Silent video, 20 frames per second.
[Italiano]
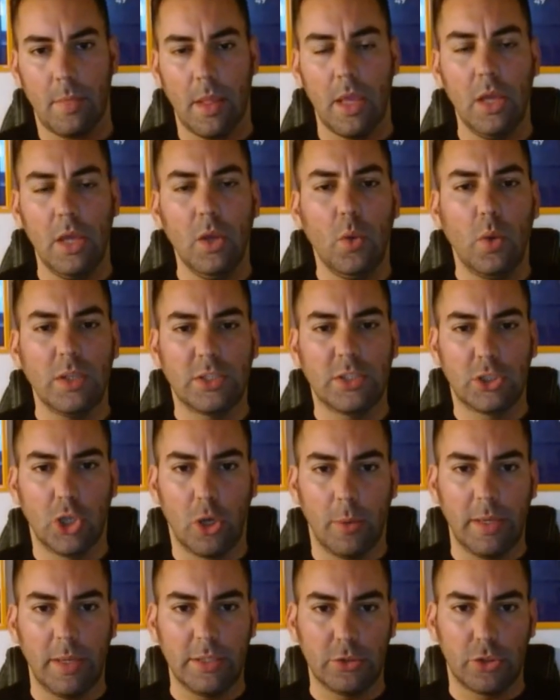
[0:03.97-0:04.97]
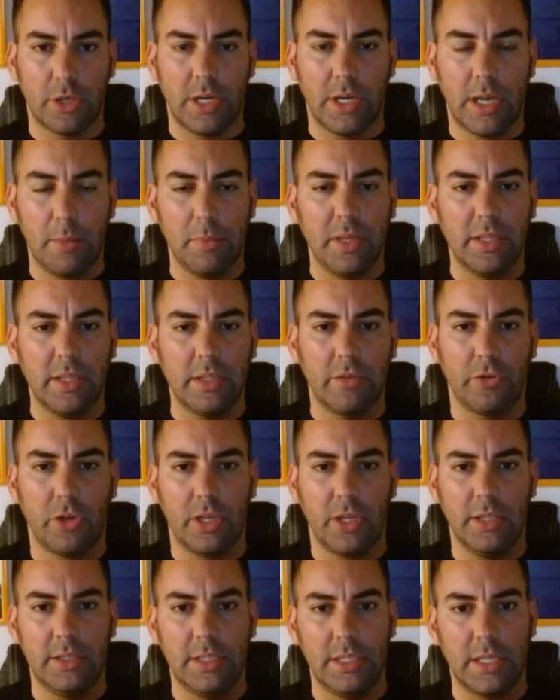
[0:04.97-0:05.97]
in questo momento nell'ambiente
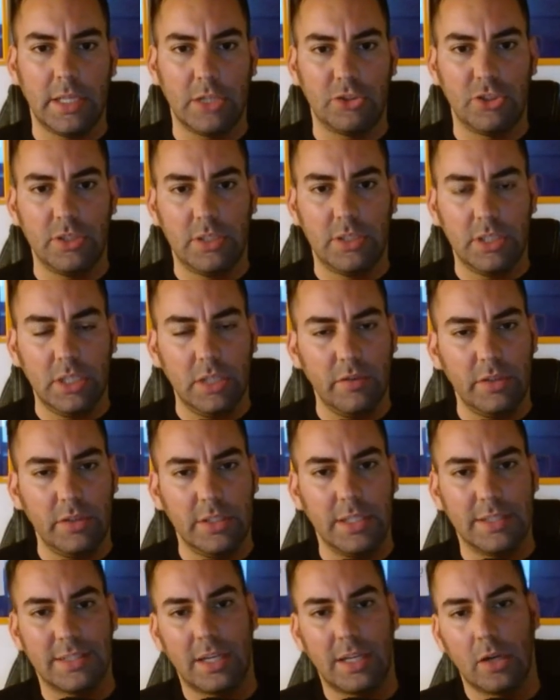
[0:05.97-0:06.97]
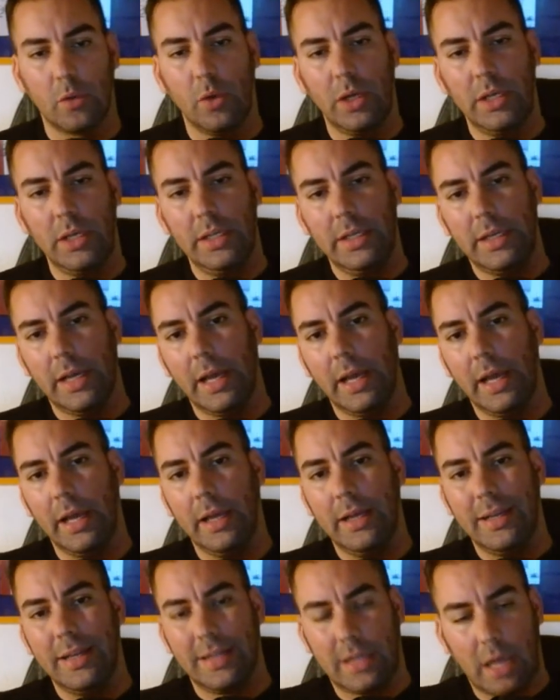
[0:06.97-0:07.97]
fiorentina ci si divide tra quelli che
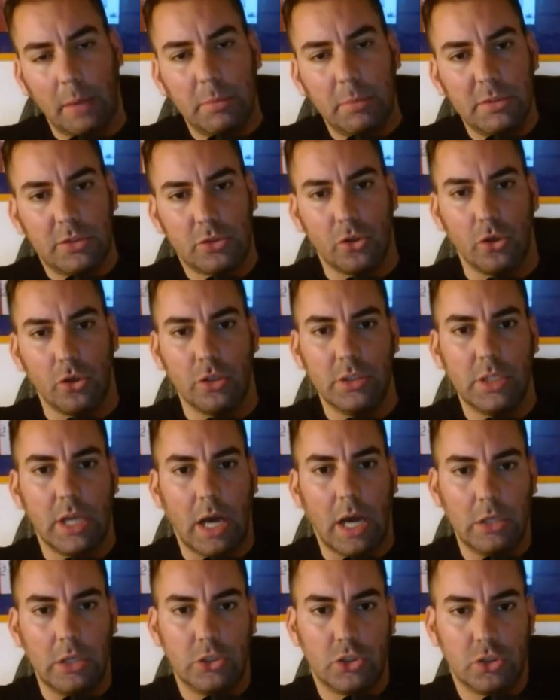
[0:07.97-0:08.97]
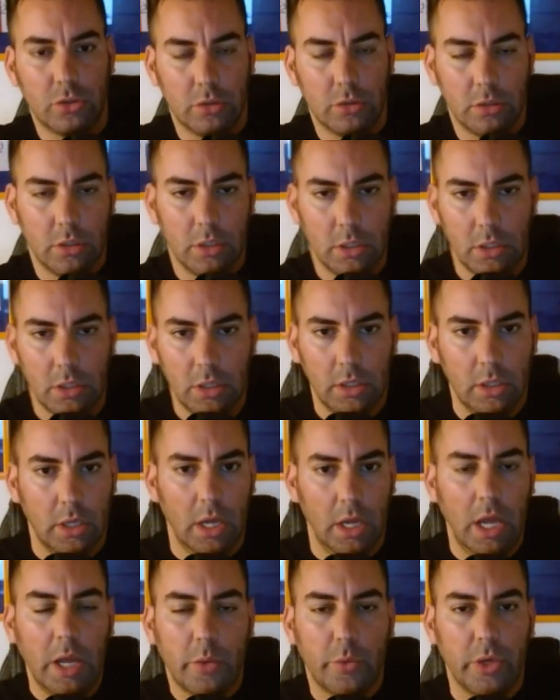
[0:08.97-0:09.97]
capiscono di calcio
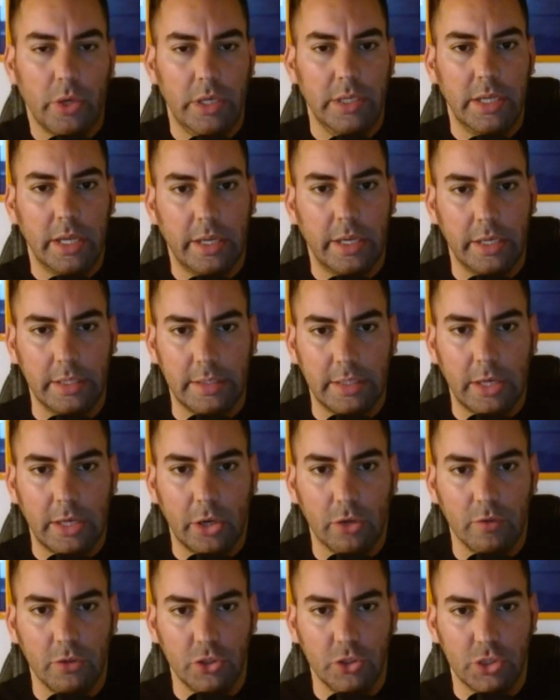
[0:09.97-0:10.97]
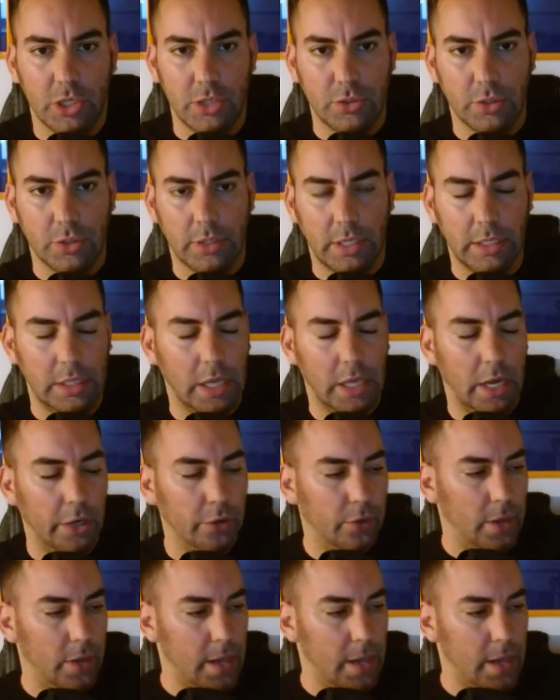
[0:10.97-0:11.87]
e quelli che criticano Vincenzo Italiano.